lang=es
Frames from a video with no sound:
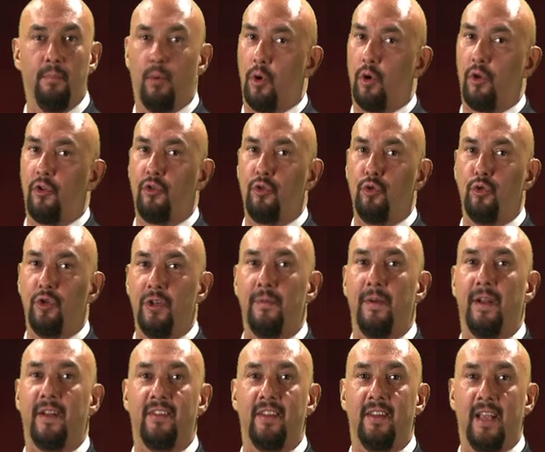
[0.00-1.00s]
por su
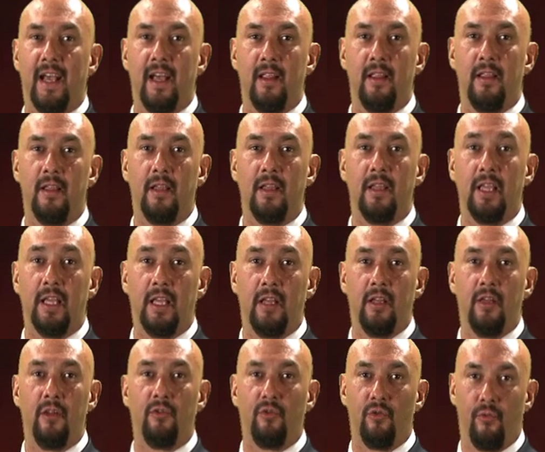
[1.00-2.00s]
diversidad
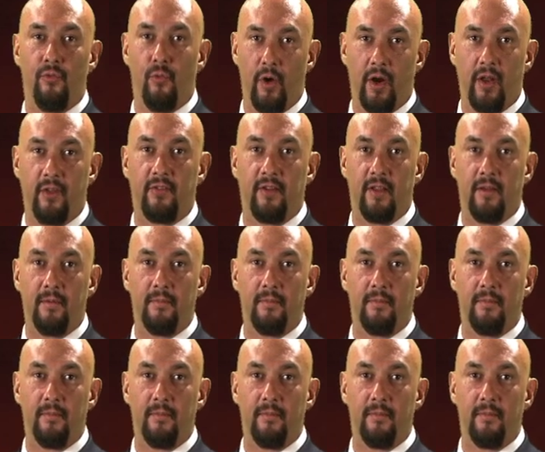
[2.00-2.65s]
y su fuerza.